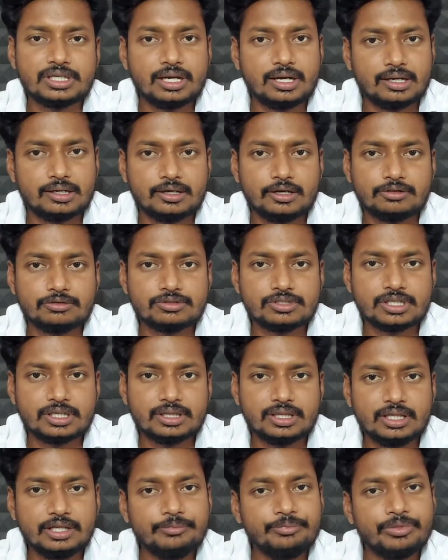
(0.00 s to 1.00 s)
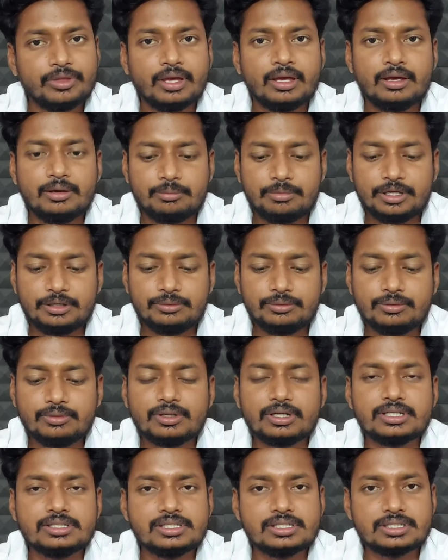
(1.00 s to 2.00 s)
వచ్చిన అక్కడ నుంచి అయితే మీరు
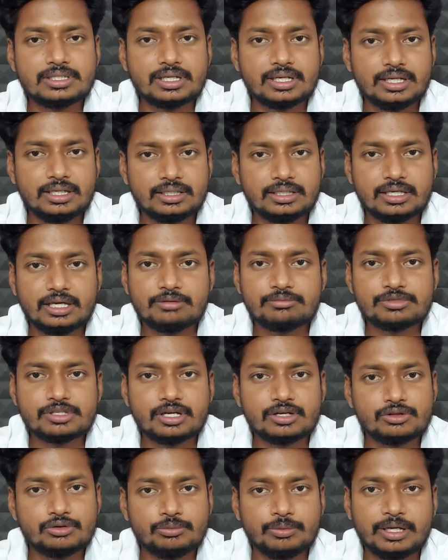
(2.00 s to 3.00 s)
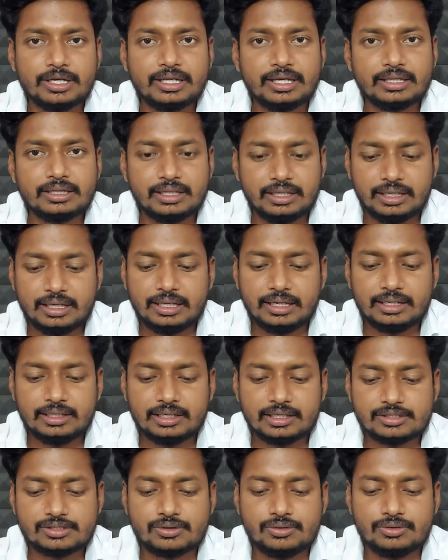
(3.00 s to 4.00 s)
రిజిస్టర్ అయ్యి గేమ్స్ ఆడుతూ మనీ అయితే
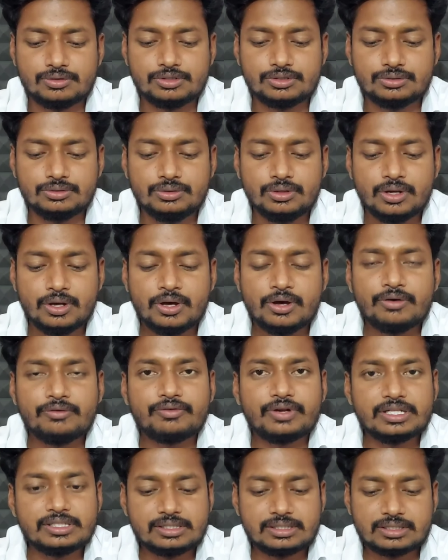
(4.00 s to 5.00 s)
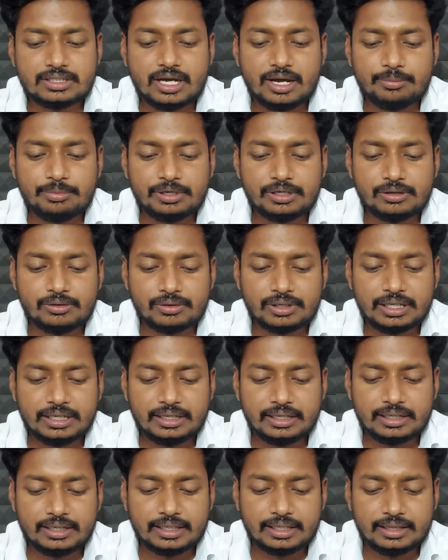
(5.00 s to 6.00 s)
ఎర్న్ చేసుకోవచ్చు ఫ్రెండ్స్ టాపిక్లో మెనూలోకి
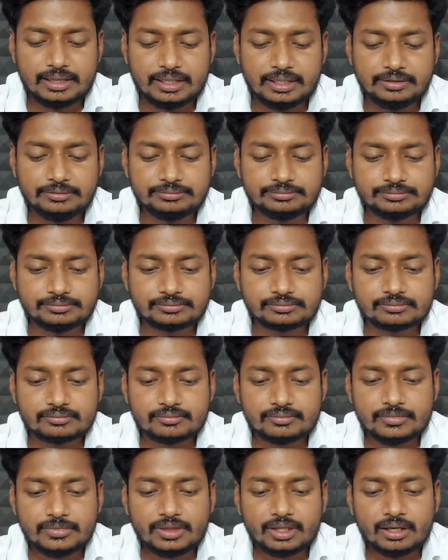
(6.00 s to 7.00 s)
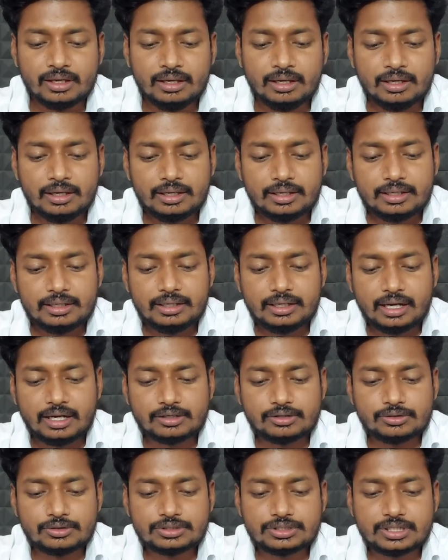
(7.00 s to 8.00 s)
వెళ్ళినట్టయితే ఈ
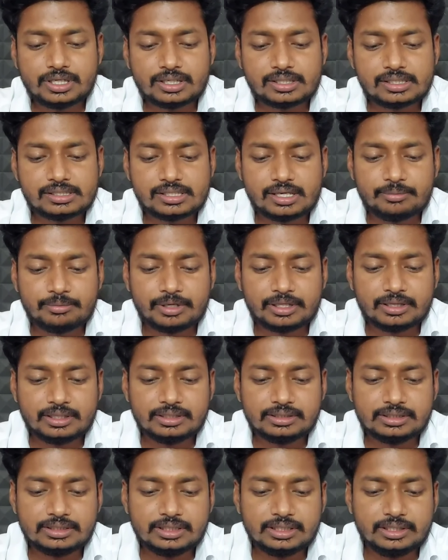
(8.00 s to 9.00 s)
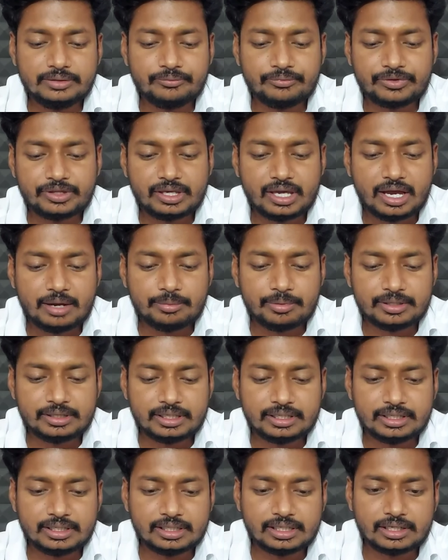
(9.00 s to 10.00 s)
అగ్రోస్టార్కి సంబంధించి యాప్
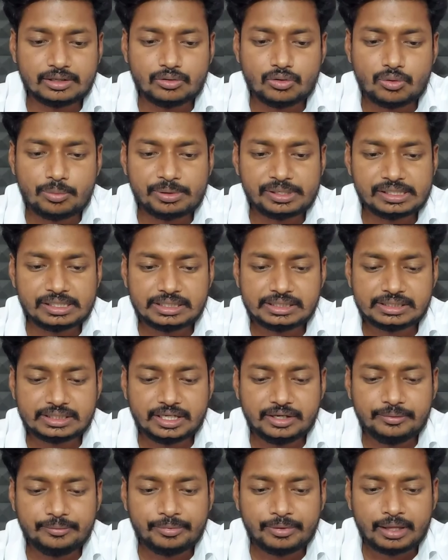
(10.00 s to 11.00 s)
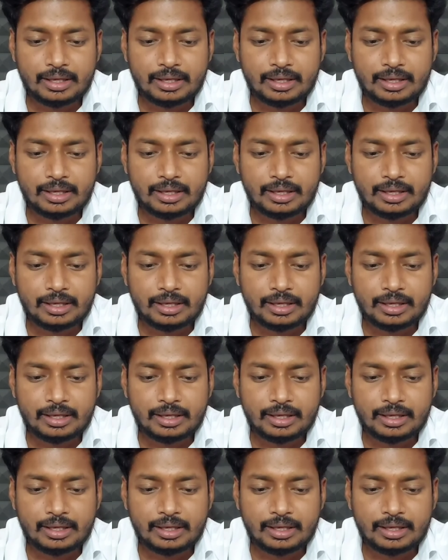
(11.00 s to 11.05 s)
అయితే నేను ఇక్కడ ఓపెన్ చేసిన